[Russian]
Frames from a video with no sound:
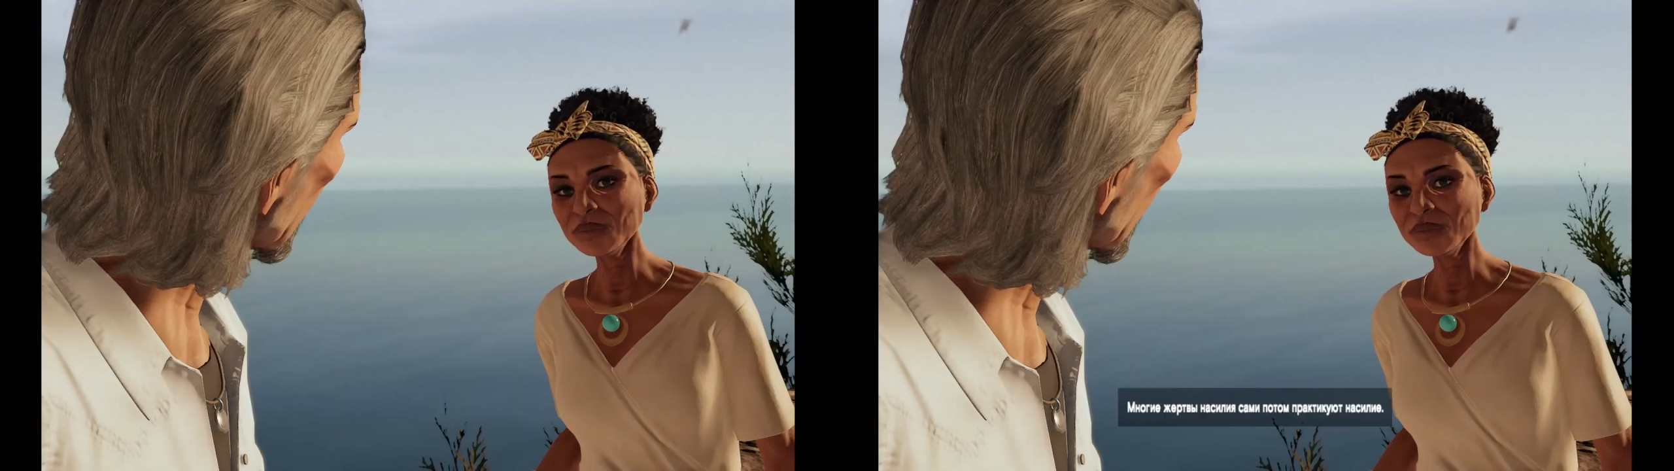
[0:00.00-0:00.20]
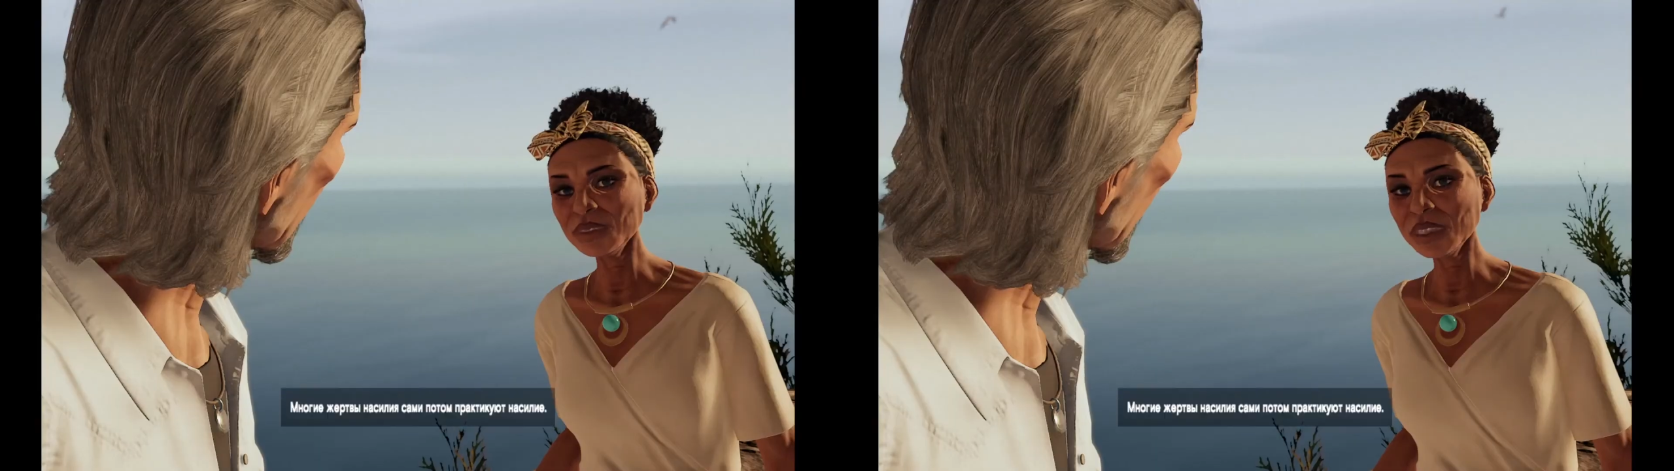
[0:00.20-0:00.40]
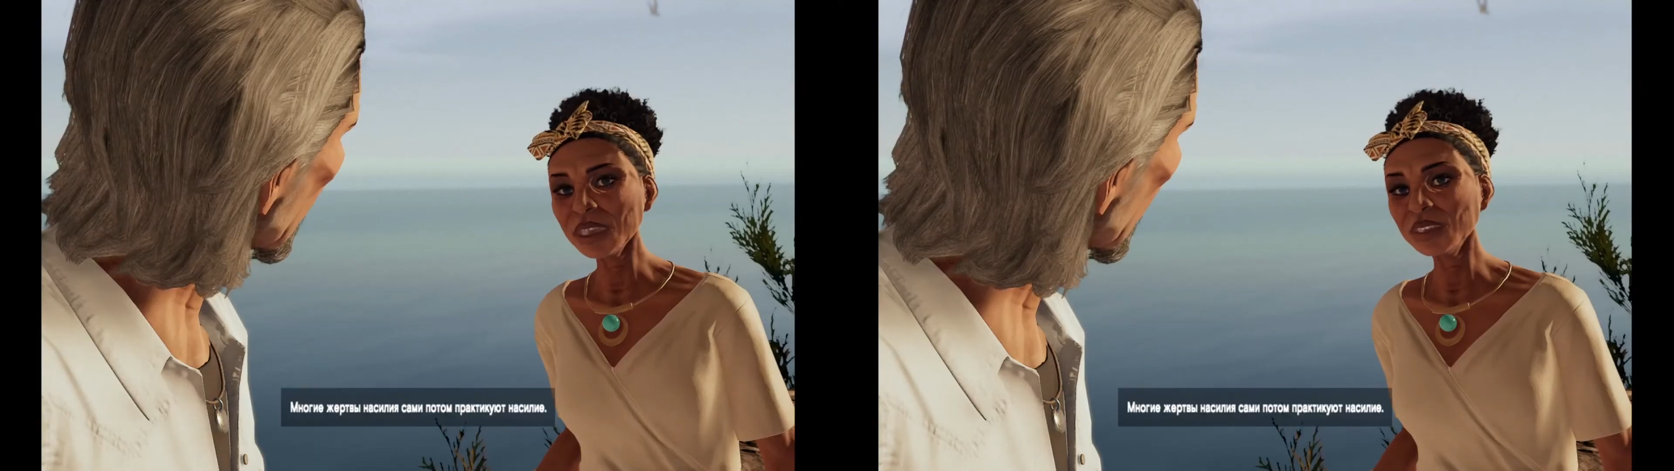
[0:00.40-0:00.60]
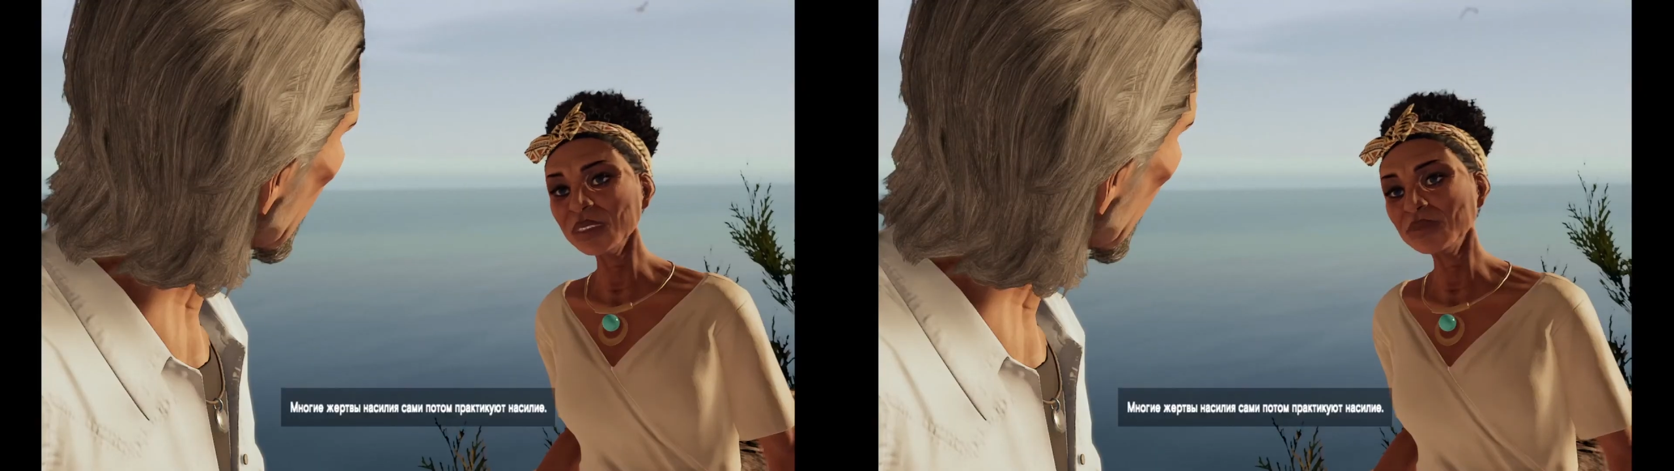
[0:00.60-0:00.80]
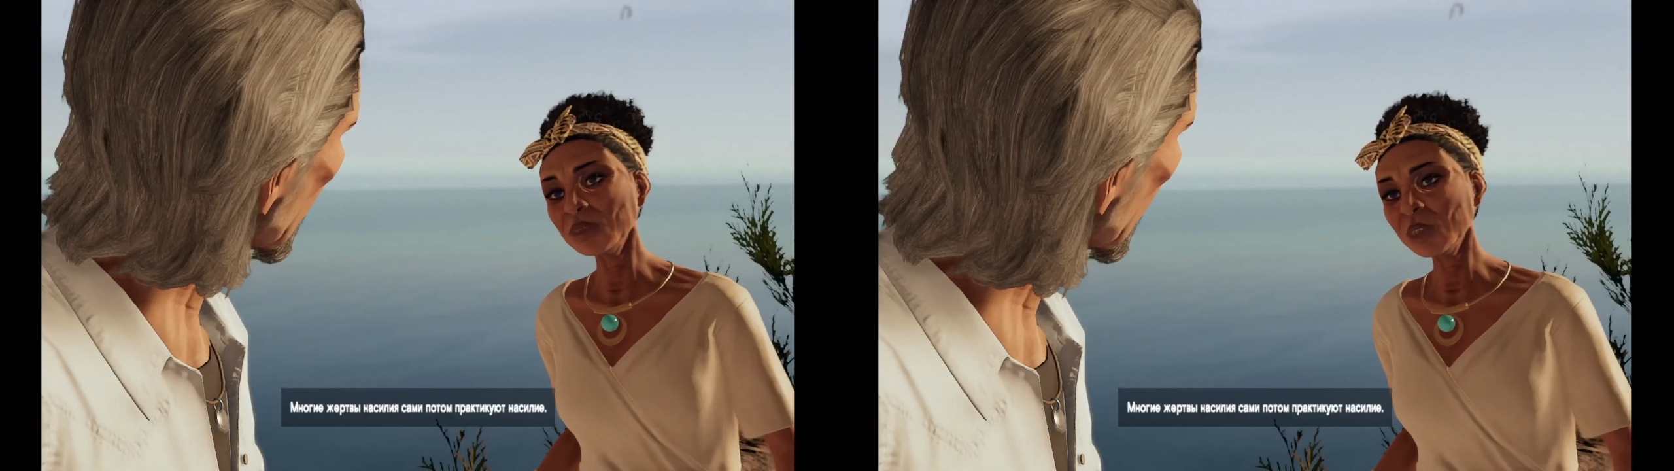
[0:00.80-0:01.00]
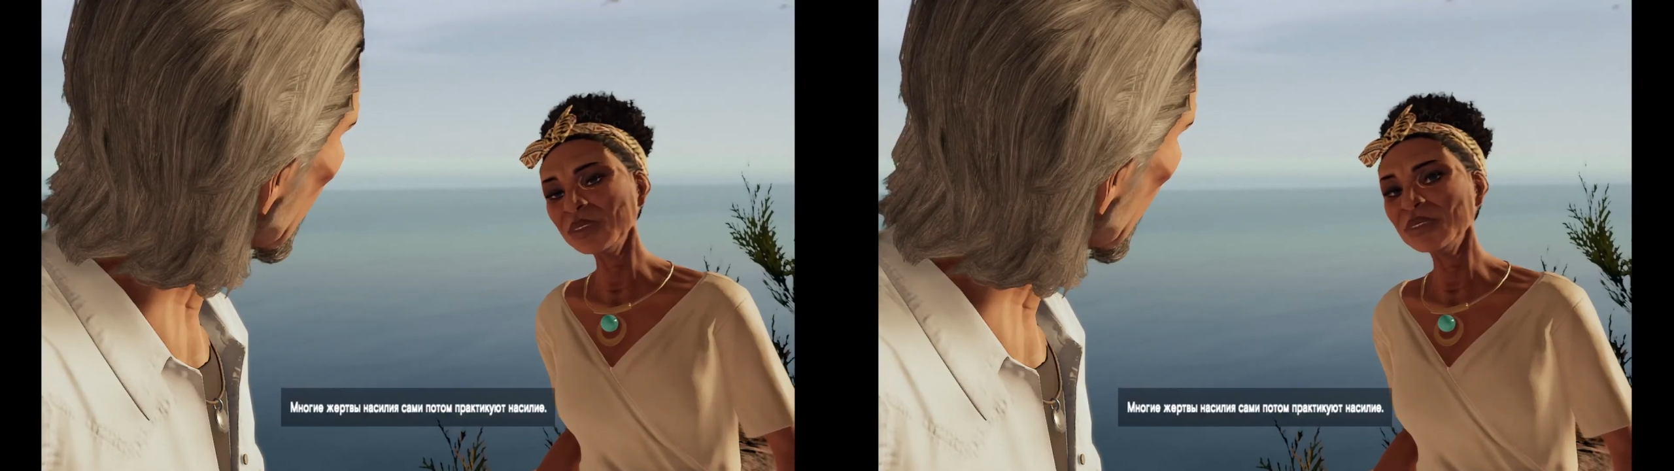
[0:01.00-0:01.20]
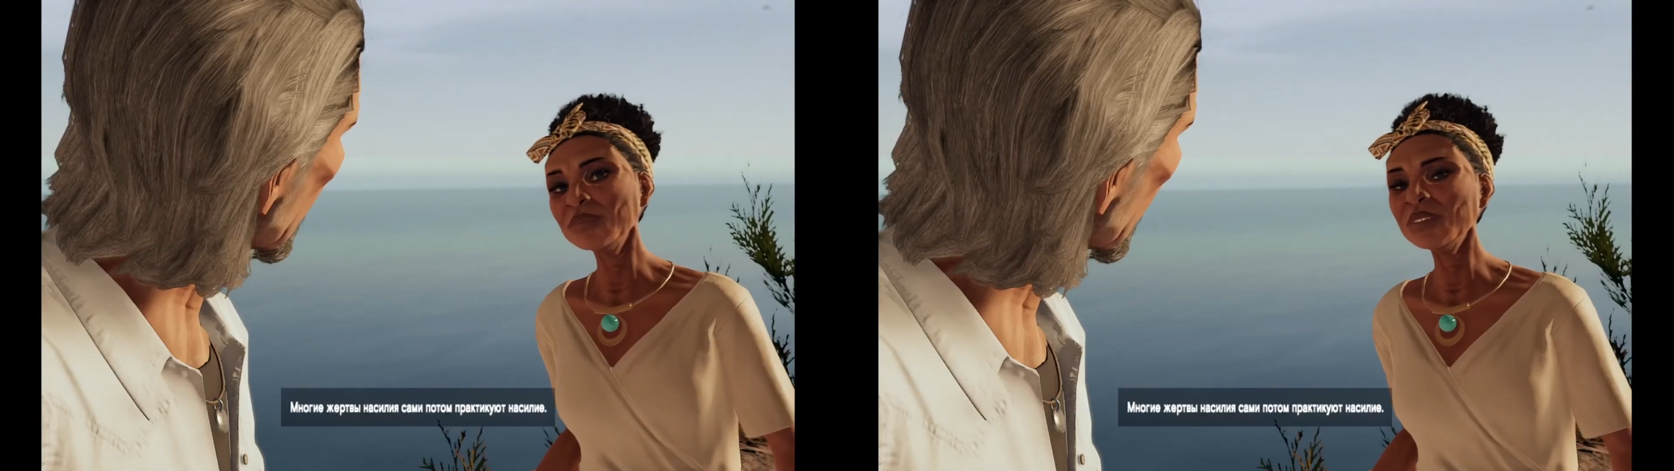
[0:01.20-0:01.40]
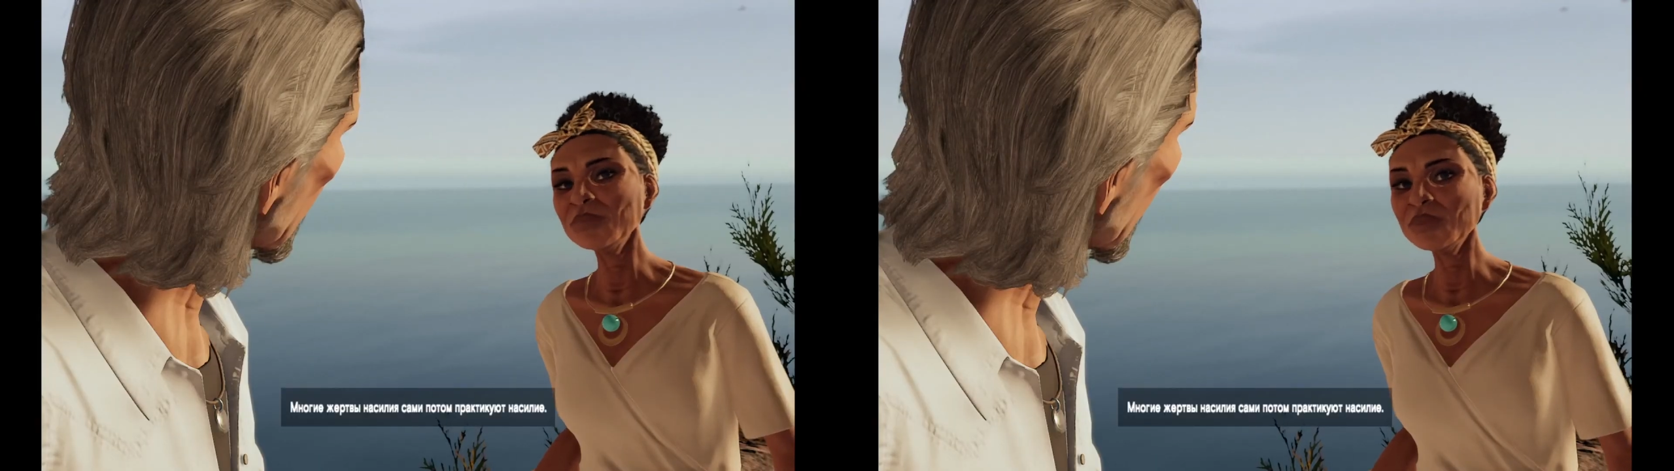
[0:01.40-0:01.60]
Она получила информацию